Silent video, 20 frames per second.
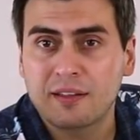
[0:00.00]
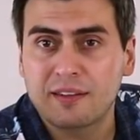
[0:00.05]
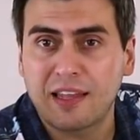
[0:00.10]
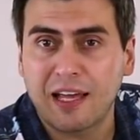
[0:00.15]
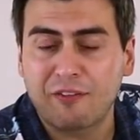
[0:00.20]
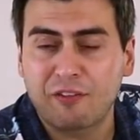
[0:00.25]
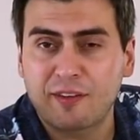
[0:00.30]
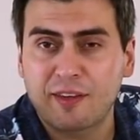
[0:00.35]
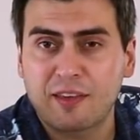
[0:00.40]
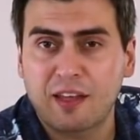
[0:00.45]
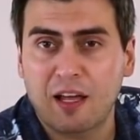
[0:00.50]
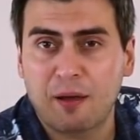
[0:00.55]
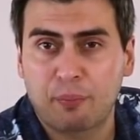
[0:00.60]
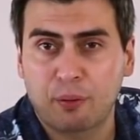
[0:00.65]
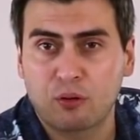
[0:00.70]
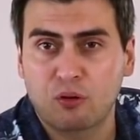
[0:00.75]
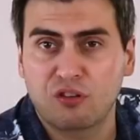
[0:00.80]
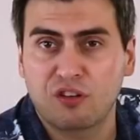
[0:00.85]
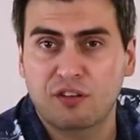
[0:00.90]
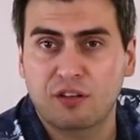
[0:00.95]
Deve tentar
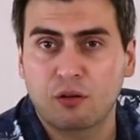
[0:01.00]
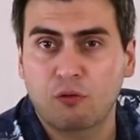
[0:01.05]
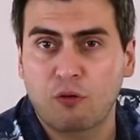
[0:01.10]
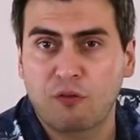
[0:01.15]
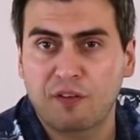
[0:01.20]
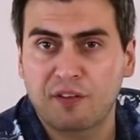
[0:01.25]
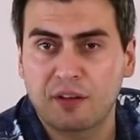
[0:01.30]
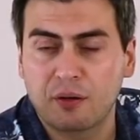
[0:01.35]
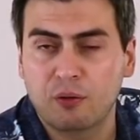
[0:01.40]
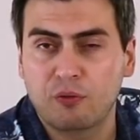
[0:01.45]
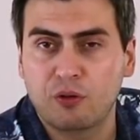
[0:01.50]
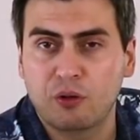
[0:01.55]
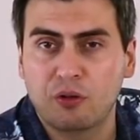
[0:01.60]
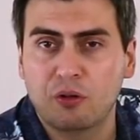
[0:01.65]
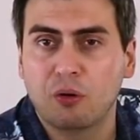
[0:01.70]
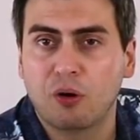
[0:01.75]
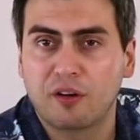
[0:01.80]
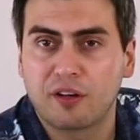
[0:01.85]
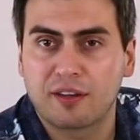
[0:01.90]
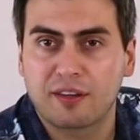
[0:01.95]
reproduzir isso que eu vou fazer no vídeo
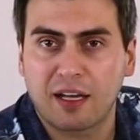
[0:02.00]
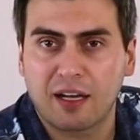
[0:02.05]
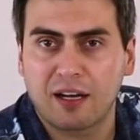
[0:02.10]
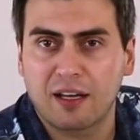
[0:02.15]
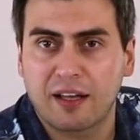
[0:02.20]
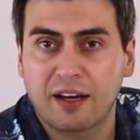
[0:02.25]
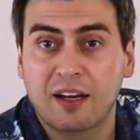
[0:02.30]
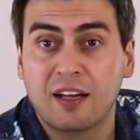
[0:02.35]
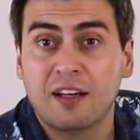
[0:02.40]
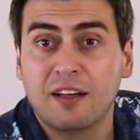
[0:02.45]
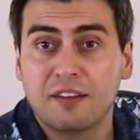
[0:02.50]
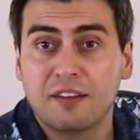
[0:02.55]
de hoje, tá galera?